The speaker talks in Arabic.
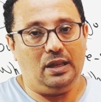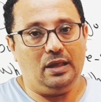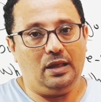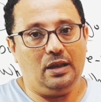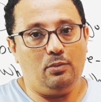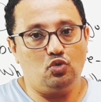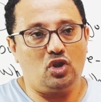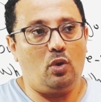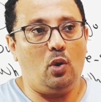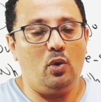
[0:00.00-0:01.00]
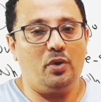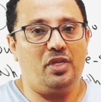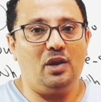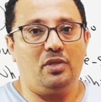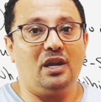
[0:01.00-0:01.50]
المستوى الأول
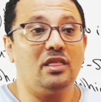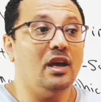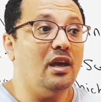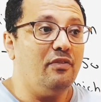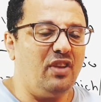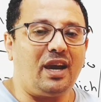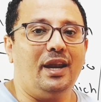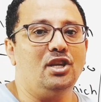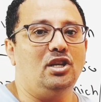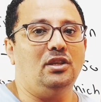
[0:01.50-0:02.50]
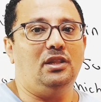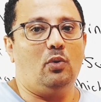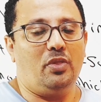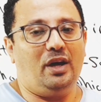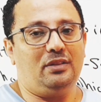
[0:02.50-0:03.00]
والثاني والثالث في قناة
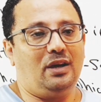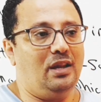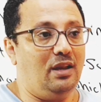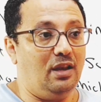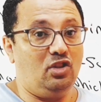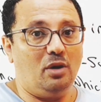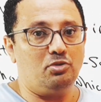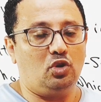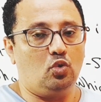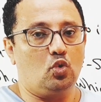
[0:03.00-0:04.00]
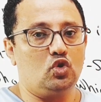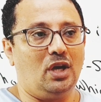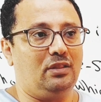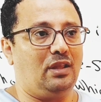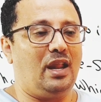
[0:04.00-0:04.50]
جديدة وضعتها للدمج الدروس
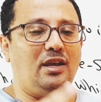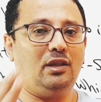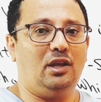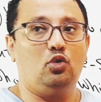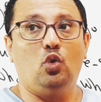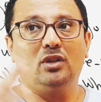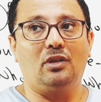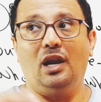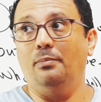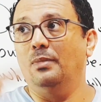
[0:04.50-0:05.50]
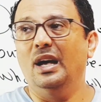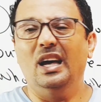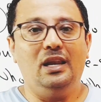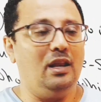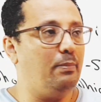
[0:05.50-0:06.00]
حتى لا يتوه الطالب
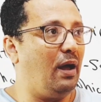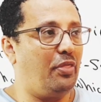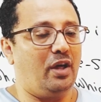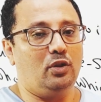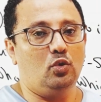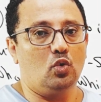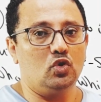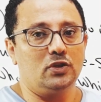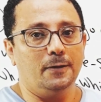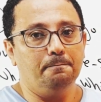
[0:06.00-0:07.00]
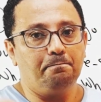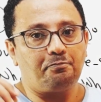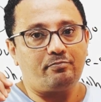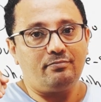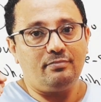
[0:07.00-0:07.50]
للبحث عن الدروس
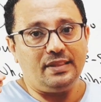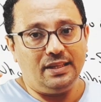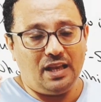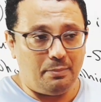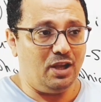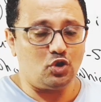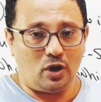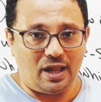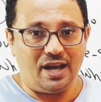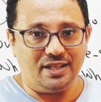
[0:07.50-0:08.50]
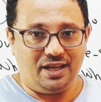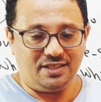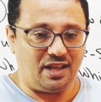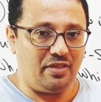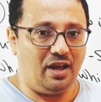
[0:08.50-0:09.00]
كما يحصل الآن
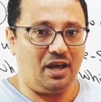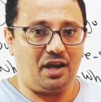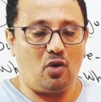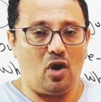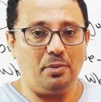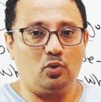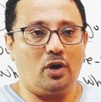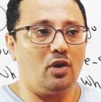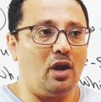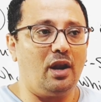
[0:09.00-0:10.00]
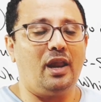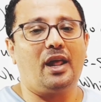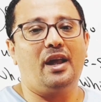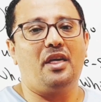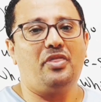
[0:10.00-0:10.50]
يعني سأضع لك روابط وغيره
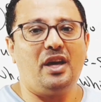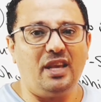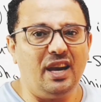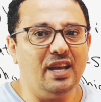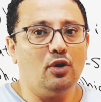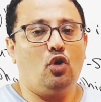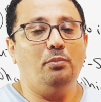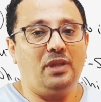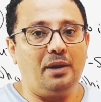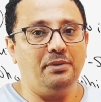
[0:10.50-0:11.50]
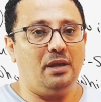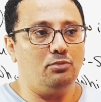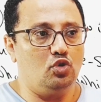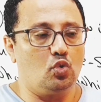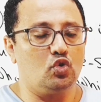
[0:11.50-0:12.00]
القناة الثانية قمت أنا
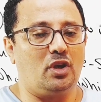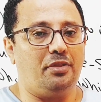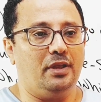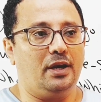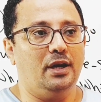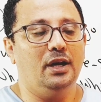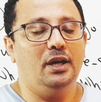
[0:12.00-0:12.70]
بدمج دروس كثيرة